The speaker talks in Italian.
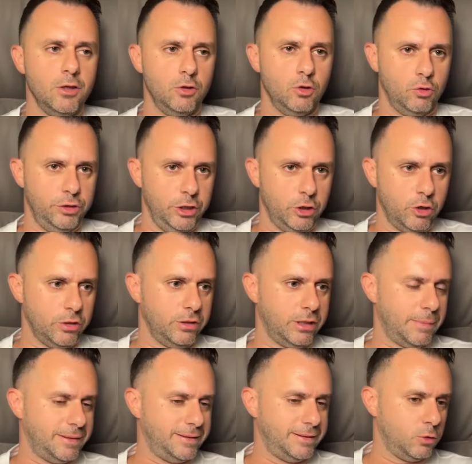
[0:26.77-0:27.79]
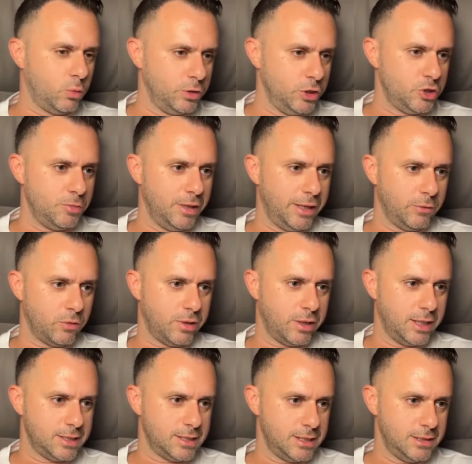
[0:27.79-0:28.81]
Non dico che dovete partire con 15.000 euro,
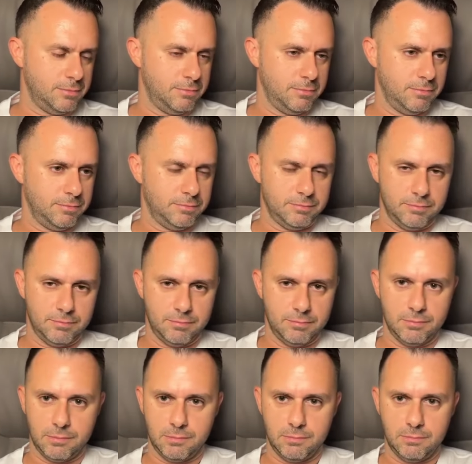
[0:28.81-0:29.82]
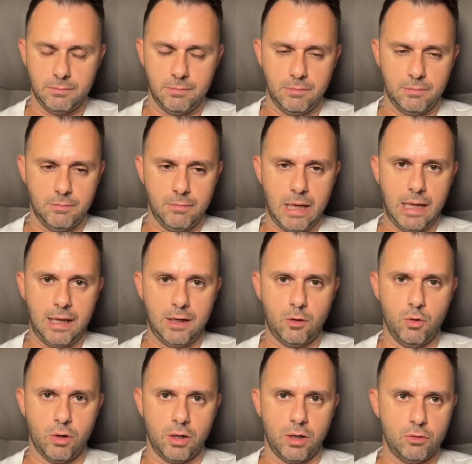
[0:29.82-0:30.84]
ragazzi ma
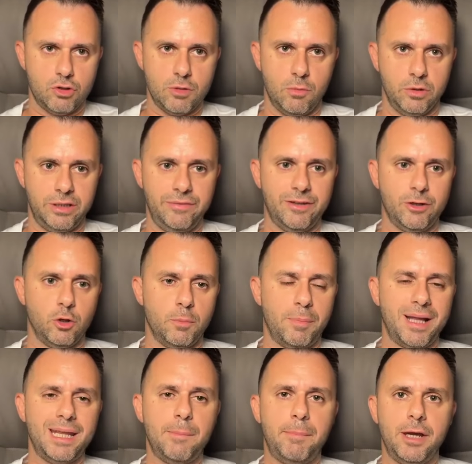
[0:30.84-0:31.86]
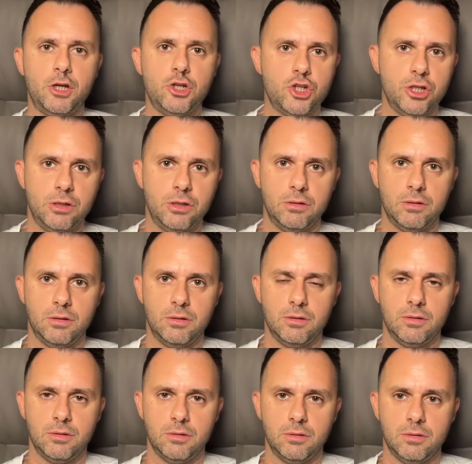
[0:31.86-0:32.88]
ancora non si moltiplicano pane e pesci,
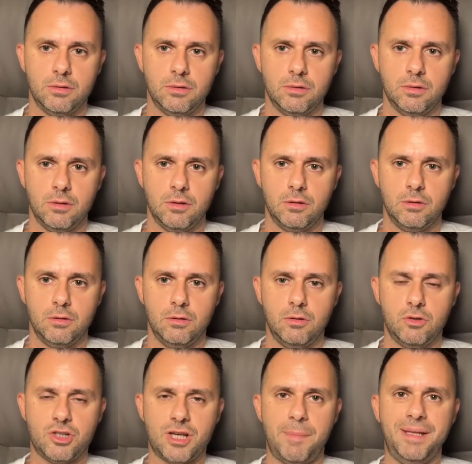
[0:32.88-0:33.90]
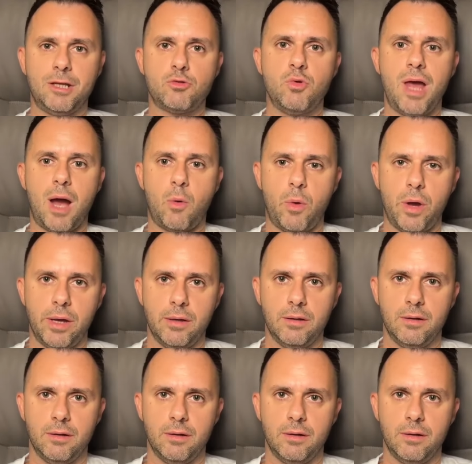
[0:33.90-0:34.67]
non si cammina sulle acque.